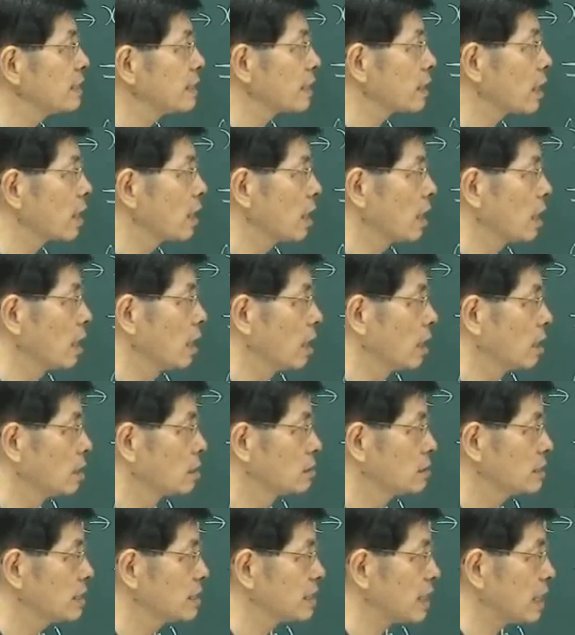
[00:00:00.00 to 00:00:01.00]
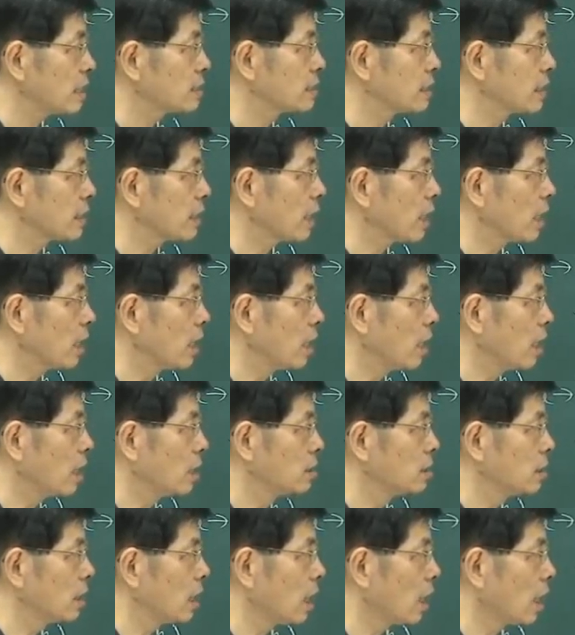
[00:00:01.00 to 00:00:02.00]
是一个事实上是一
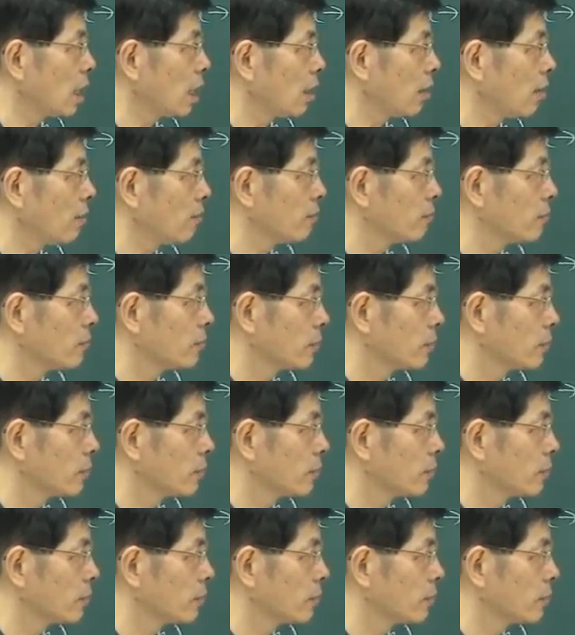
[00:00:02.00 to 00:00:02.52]
个呃